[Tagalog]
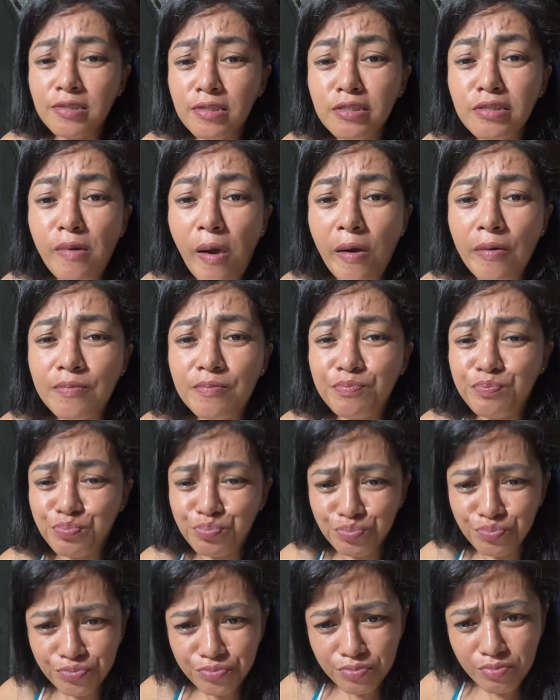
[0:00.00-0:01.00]
Mamin,
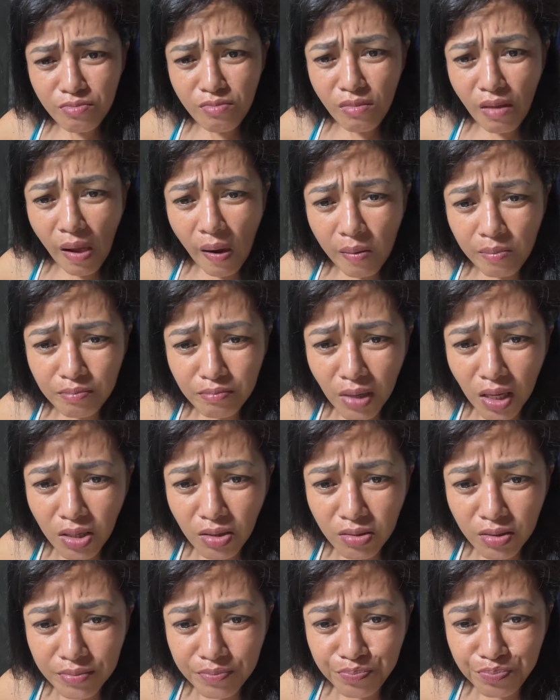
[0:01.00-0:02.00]

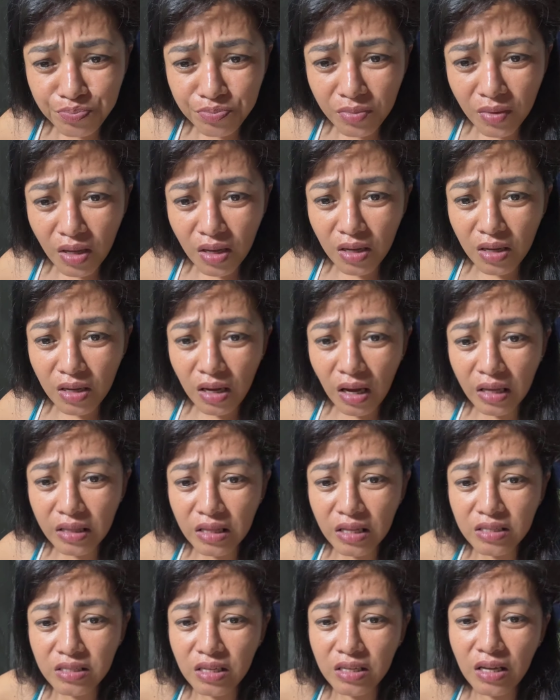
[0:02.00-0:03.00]
bayang,
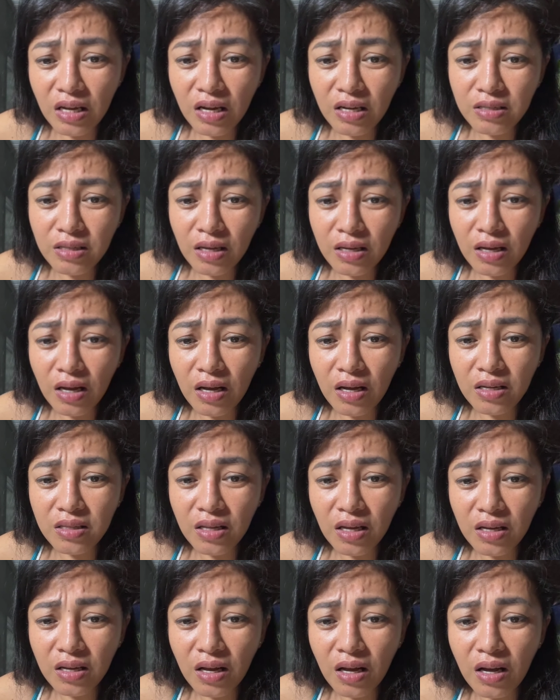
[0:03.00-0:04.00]
ate siya
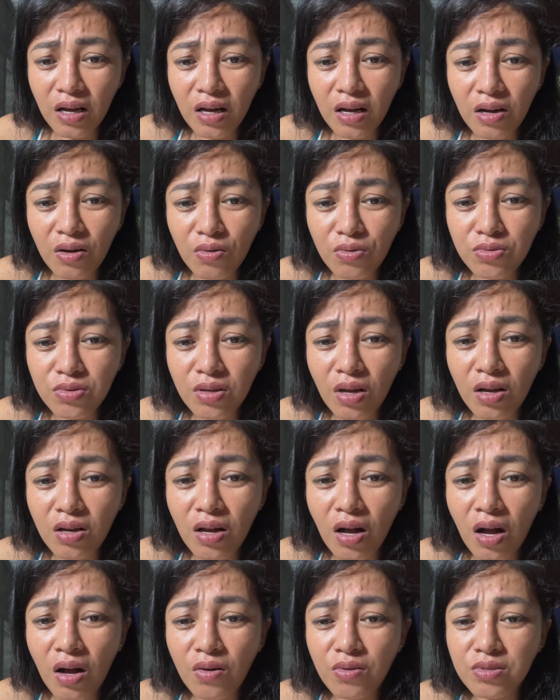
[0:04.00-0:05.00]
naka, naka on
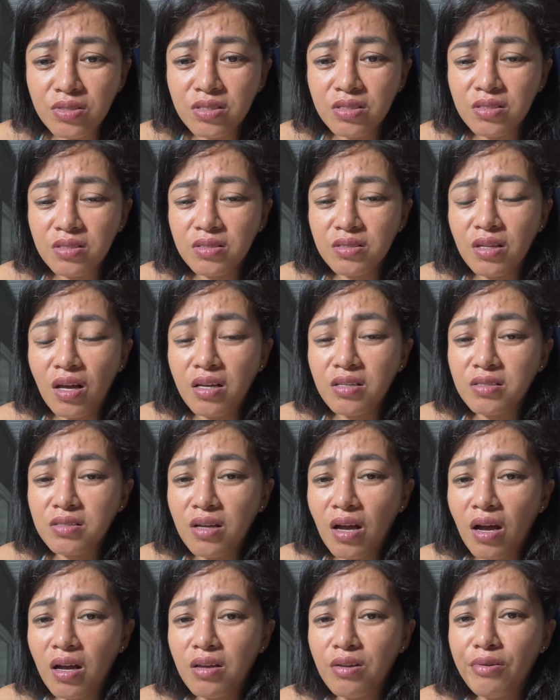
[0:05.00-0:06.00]
kag house.
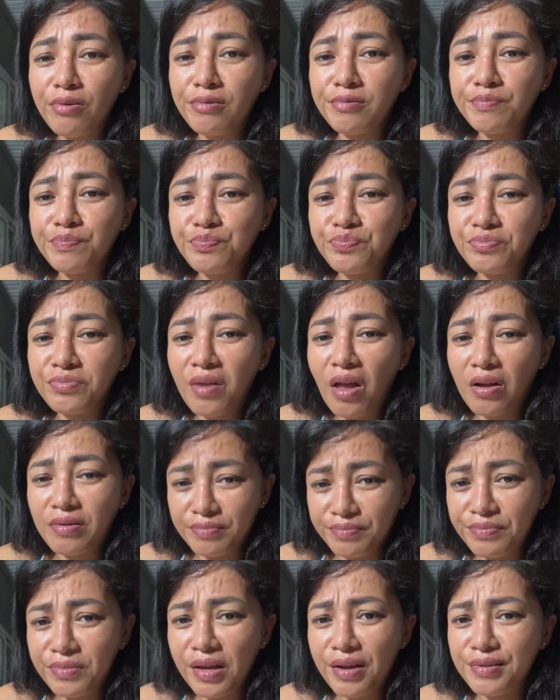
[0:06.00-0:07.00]
Nice kaayo.
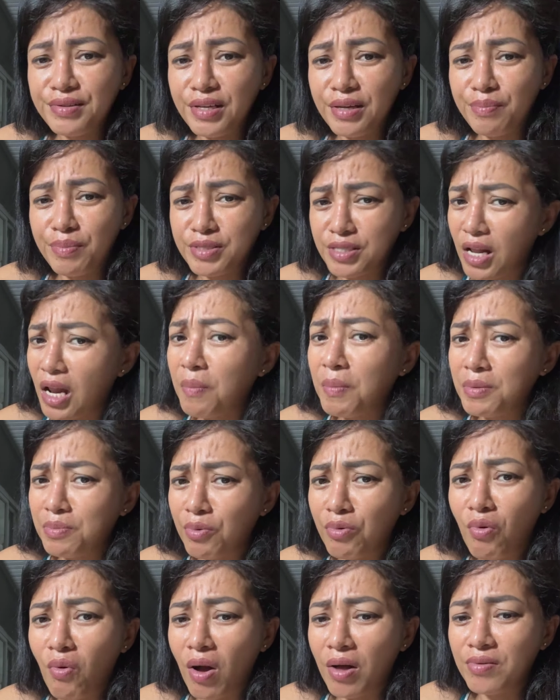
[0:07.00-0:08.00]
Ani, eh,
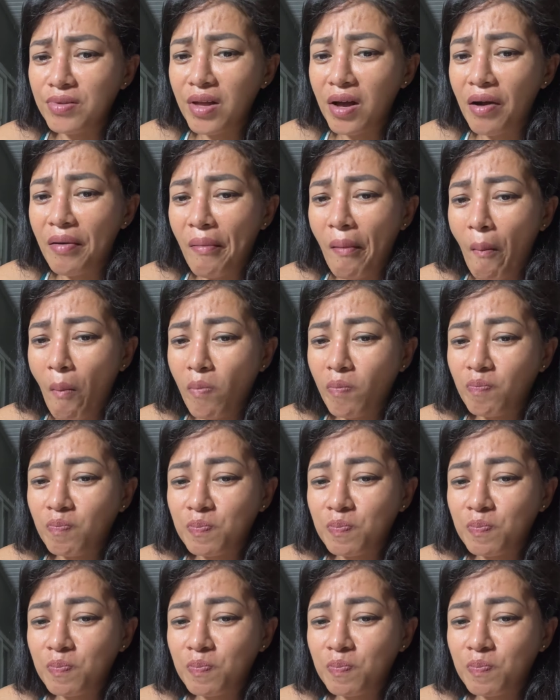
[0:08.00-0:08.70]
pasalamat po ko, anak.